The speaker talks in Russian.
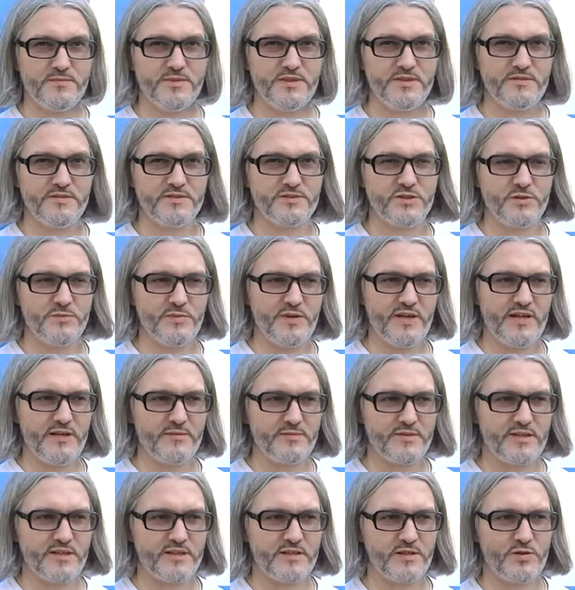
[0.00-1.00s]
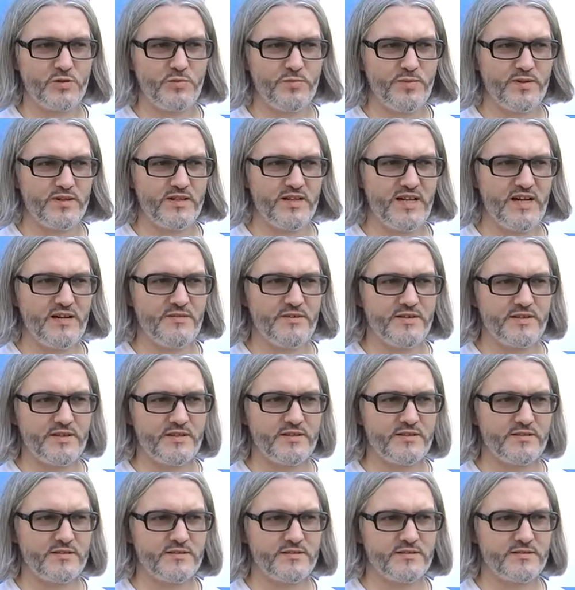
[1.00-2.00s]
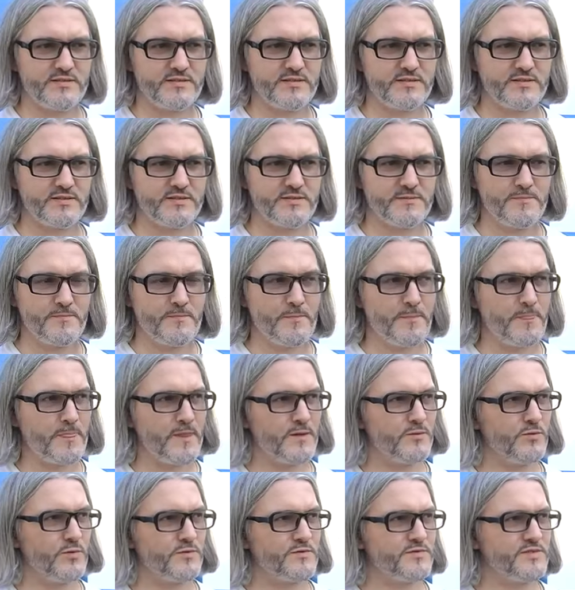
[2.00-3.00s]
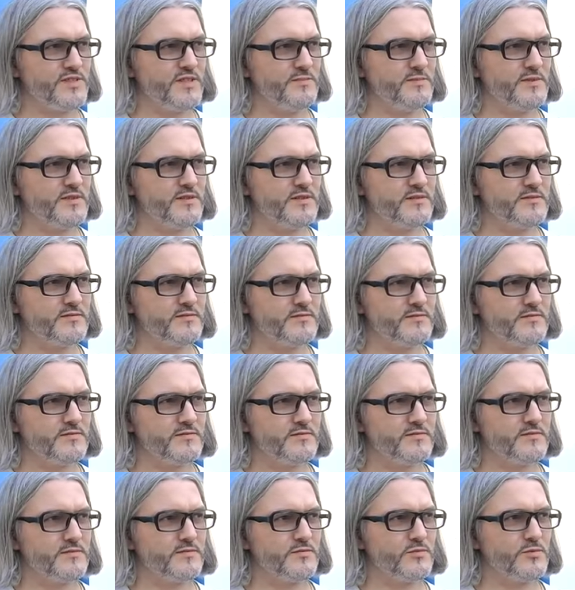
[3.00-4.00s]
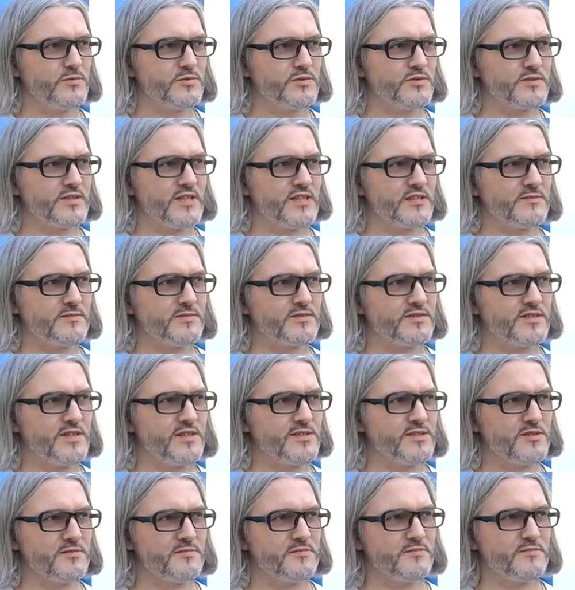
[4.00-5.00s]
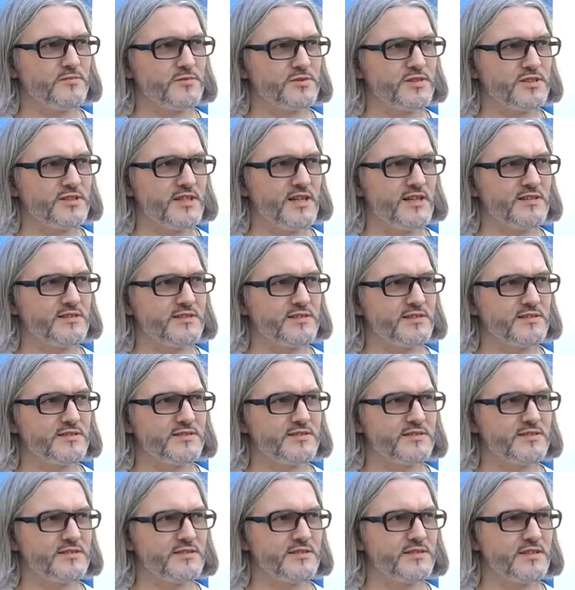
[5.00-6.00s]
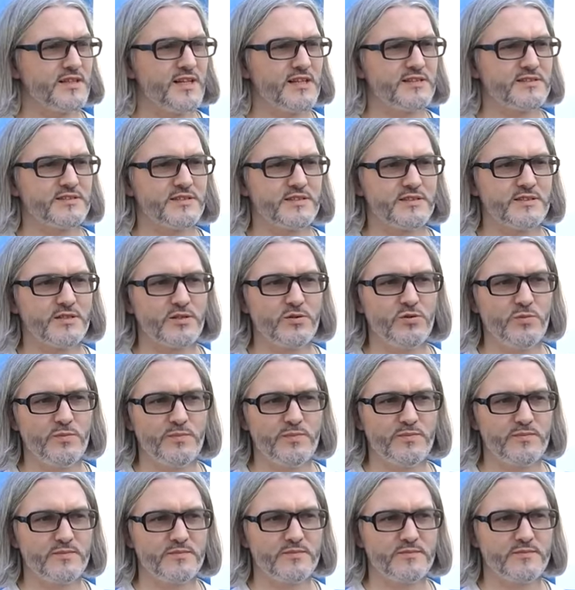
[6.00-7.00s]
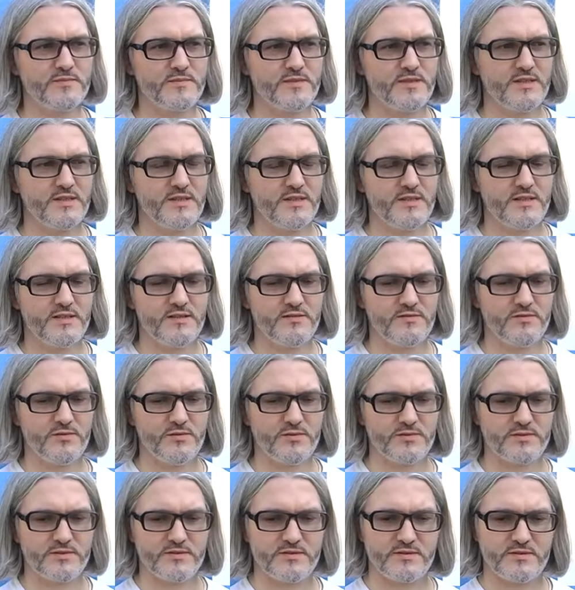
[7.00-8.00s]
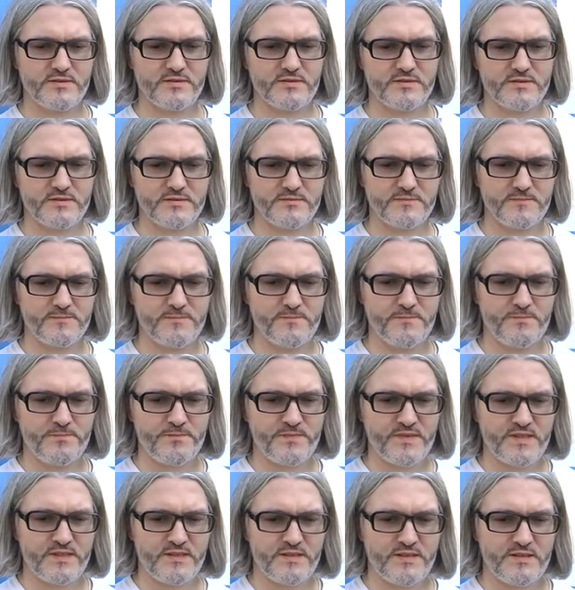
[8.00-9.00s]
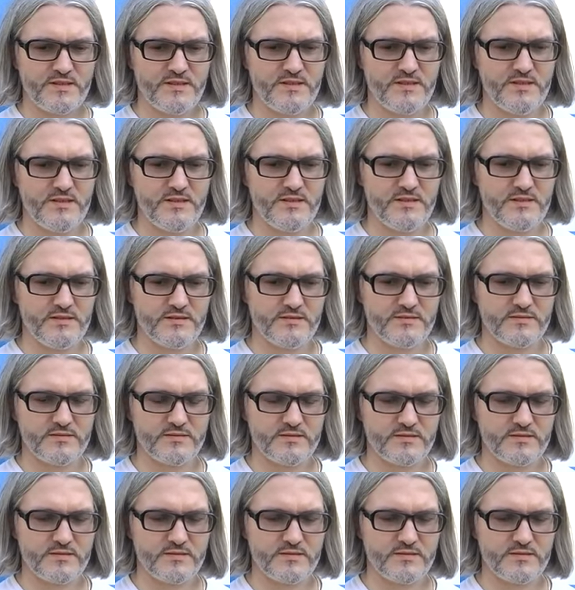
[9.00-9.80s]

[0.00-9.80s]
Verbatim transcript: Мы выступаем как группа «Гавань». Вот, все мы, как бы скажем, музыканты с разных групп. Вот. И